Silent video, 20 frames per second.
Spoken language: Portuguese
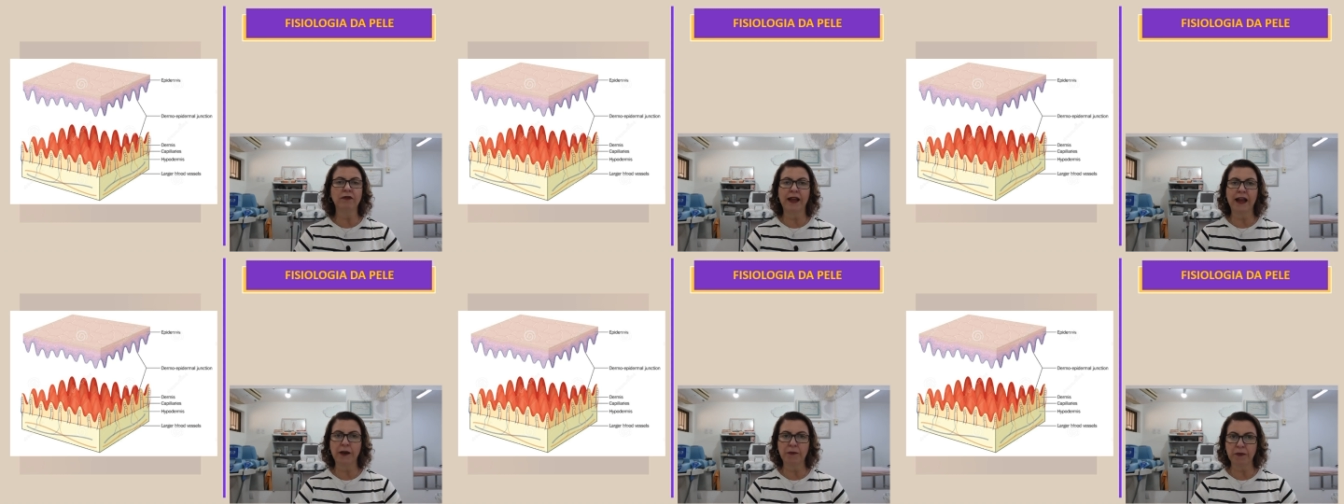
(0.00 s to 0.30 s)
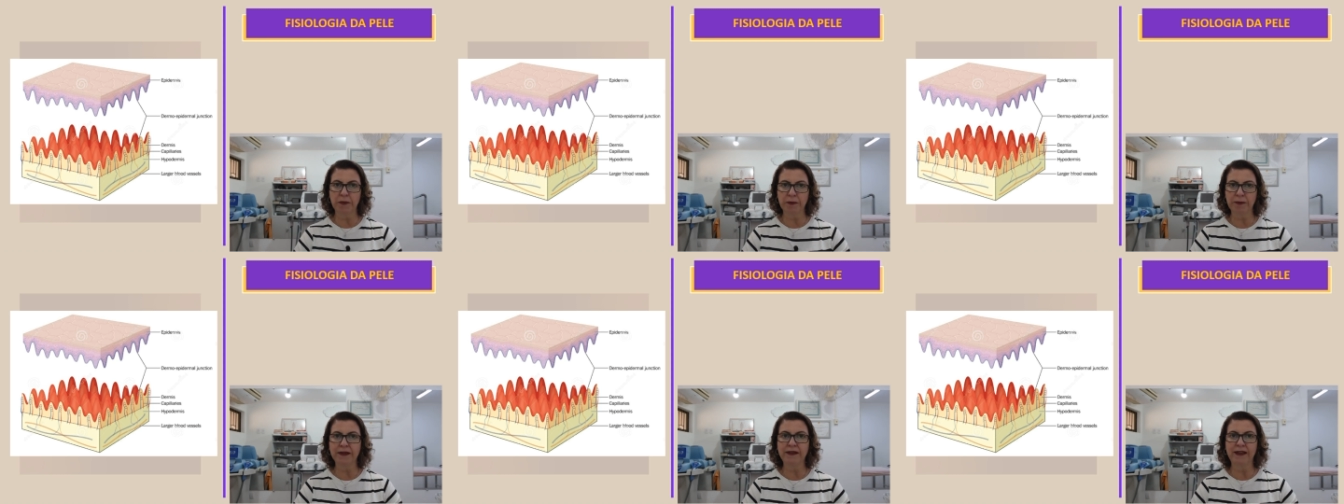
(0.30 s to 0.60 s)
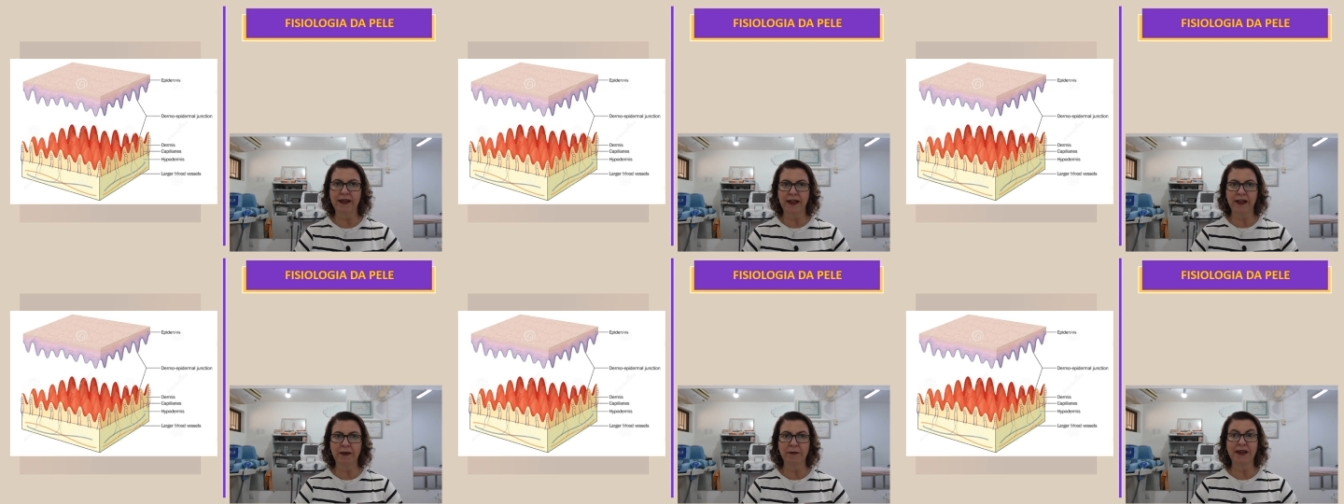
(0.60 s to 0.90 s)

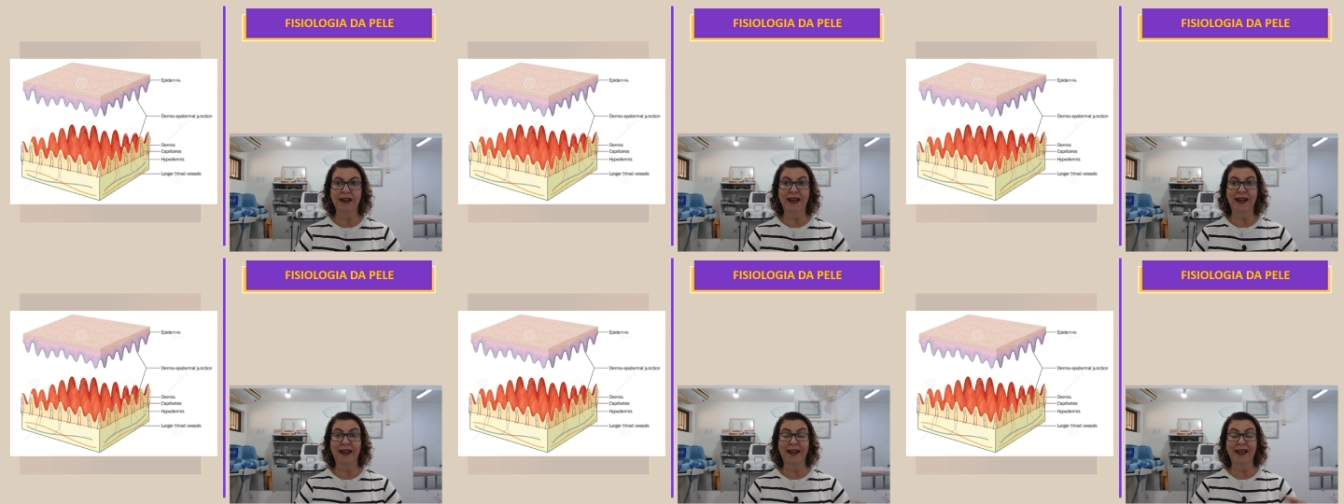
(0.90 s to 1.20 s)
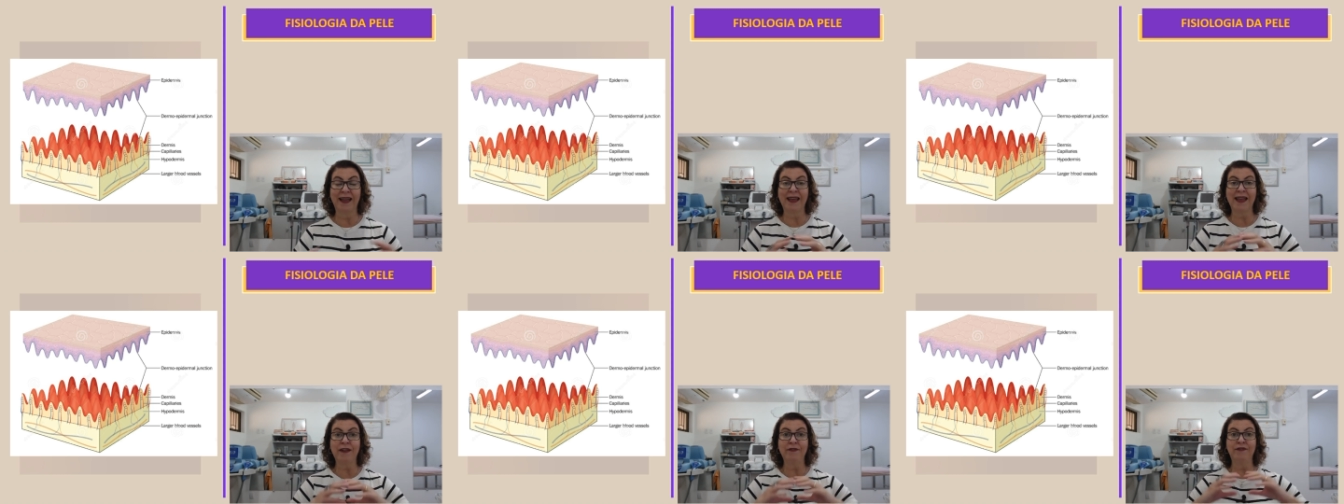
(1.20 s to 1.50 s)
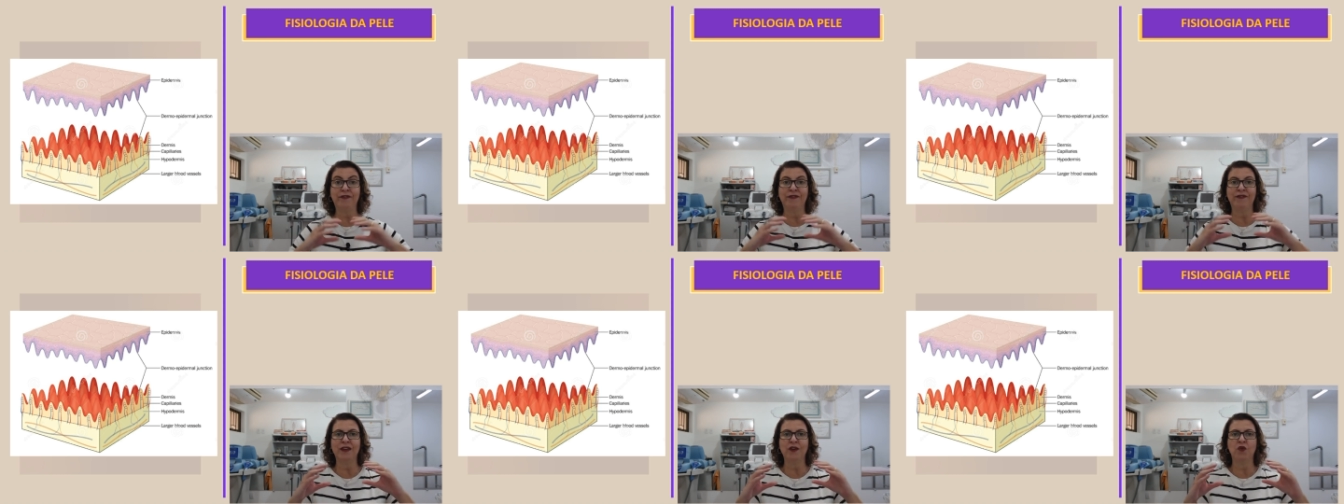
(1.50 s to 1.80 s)
dermoepidérmica
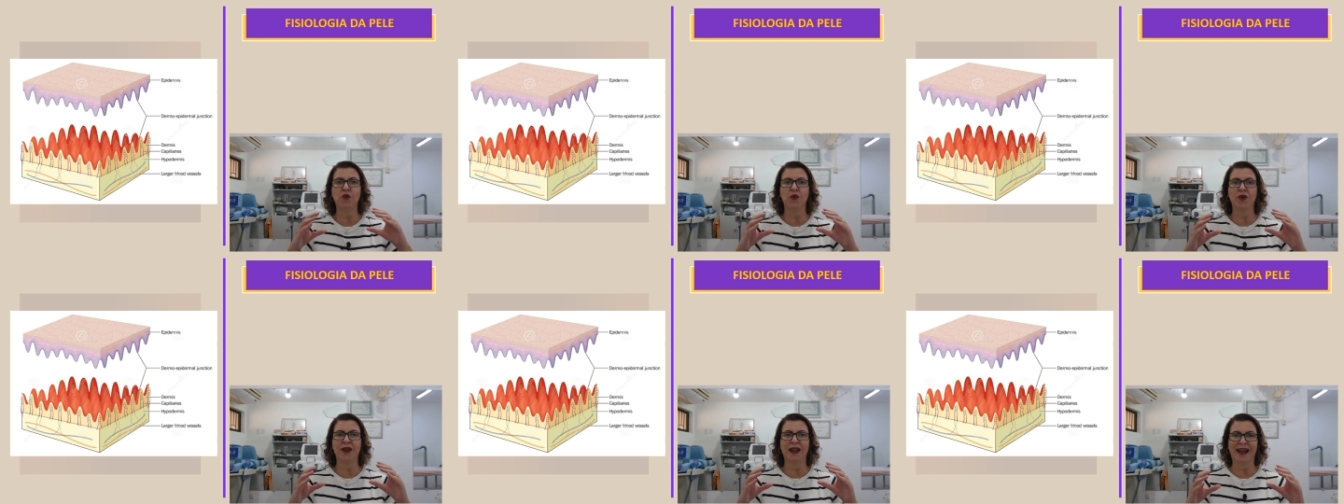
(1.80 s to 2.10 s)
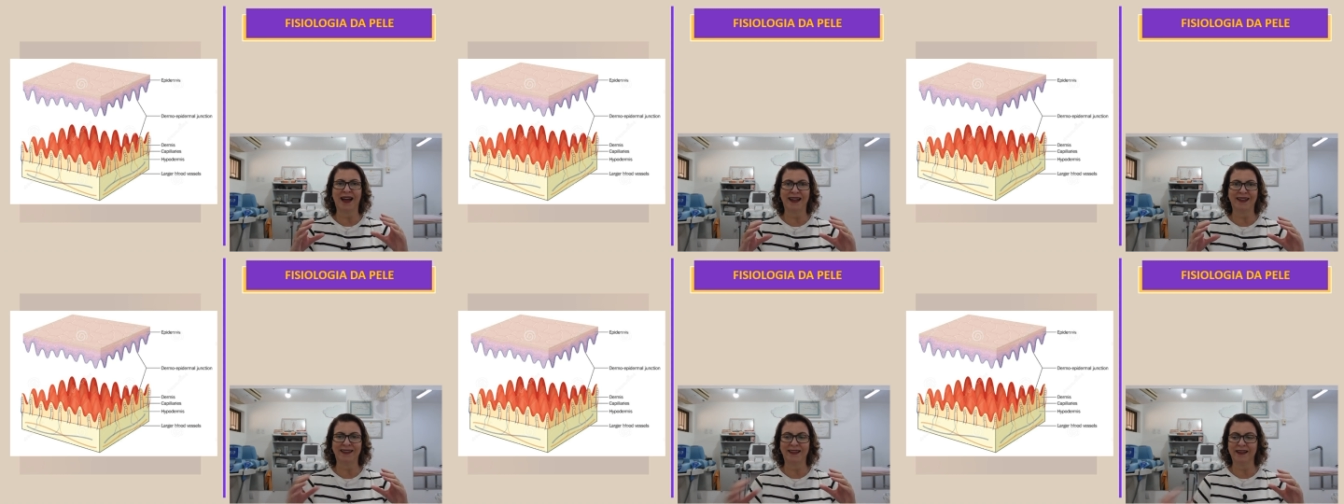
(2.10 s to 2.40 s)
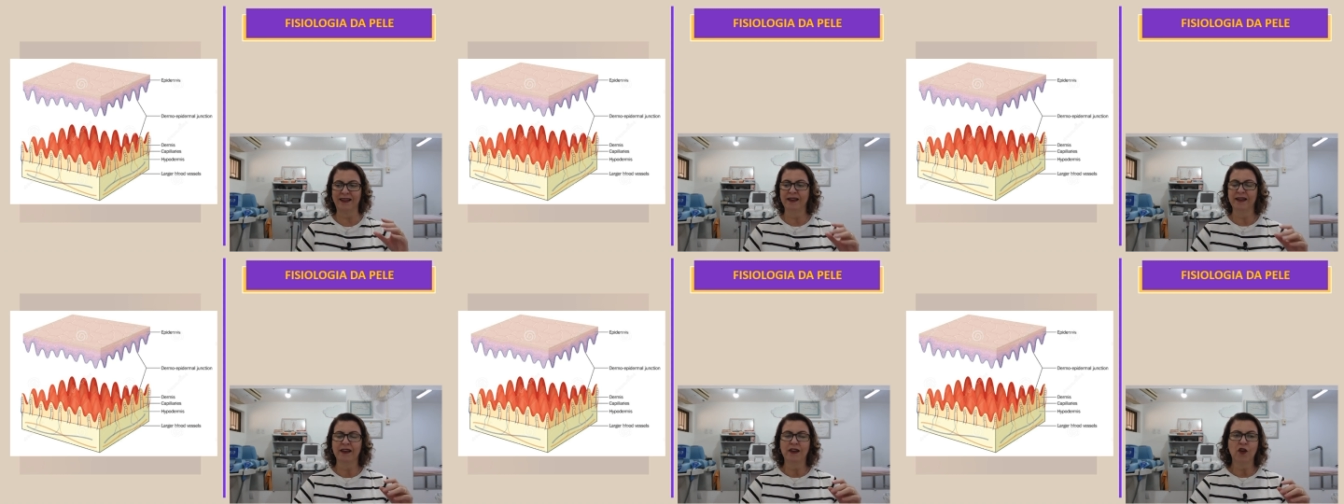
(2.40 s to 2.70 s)

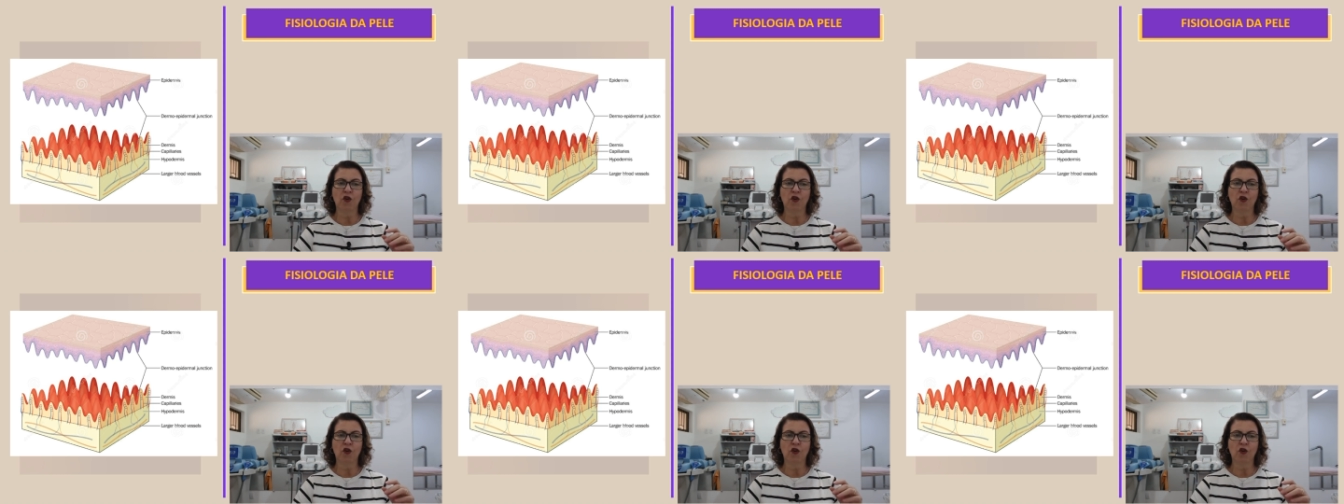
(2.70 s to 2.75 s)
revigorada